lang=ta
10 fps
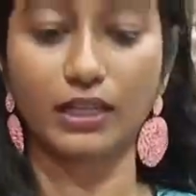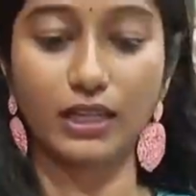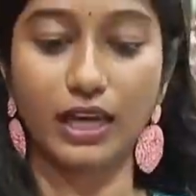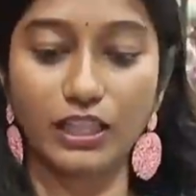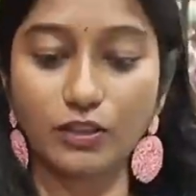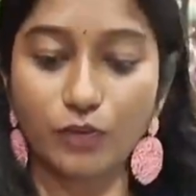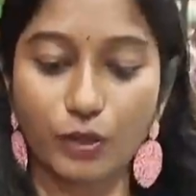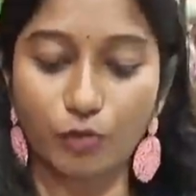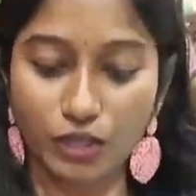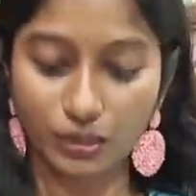இருக்குது எது
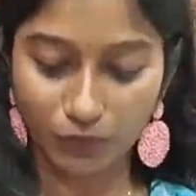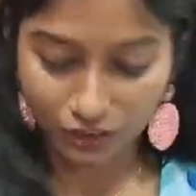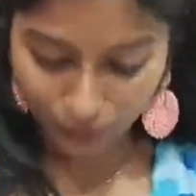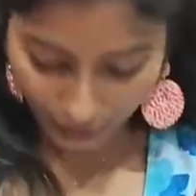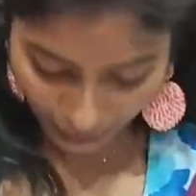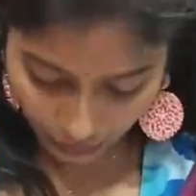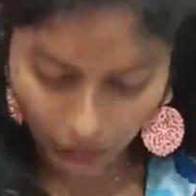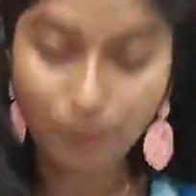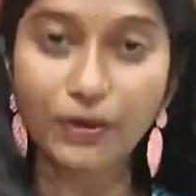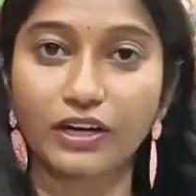வேணுமோ நீங்கள் மிக்ஸ் பண்ணி
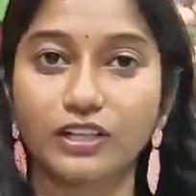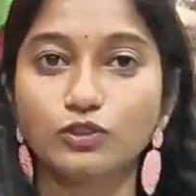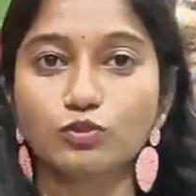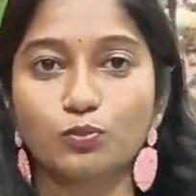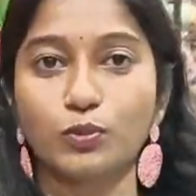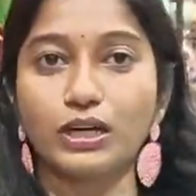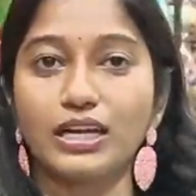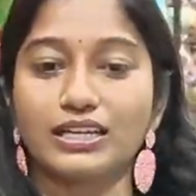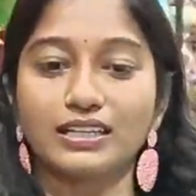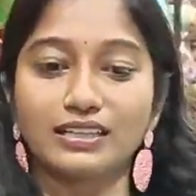எடுத்துக்கலாம் பாருங்கள் சூப்பராக
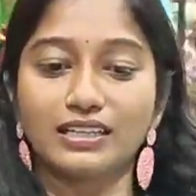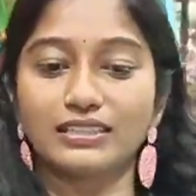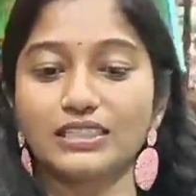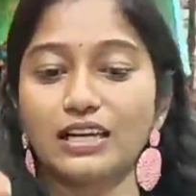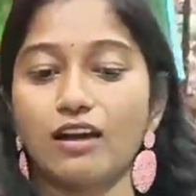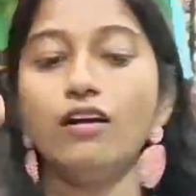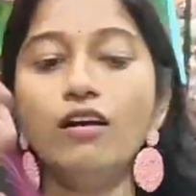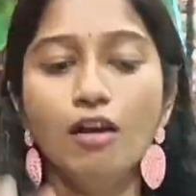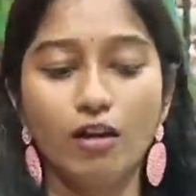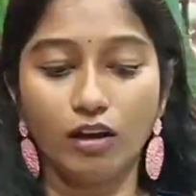இருக்குது இந்த ட்ரெஸ் எல்லாம்
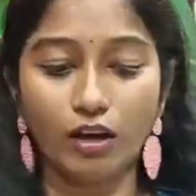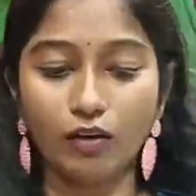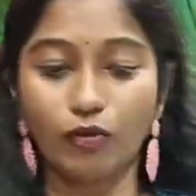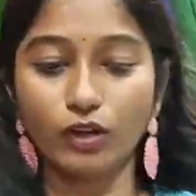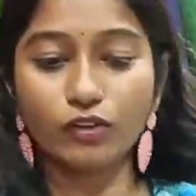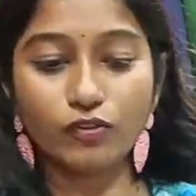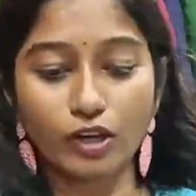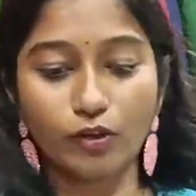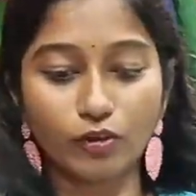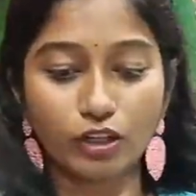உங்களுக்கு
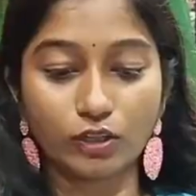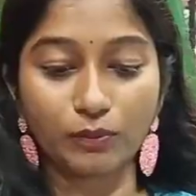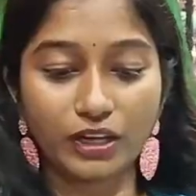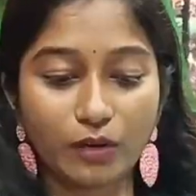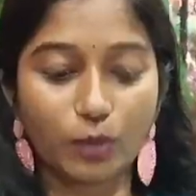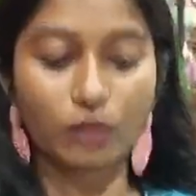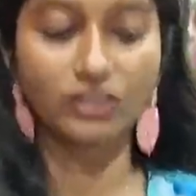ஃபுல்லாக உங்களுக்கு மிரர் ஒர்க்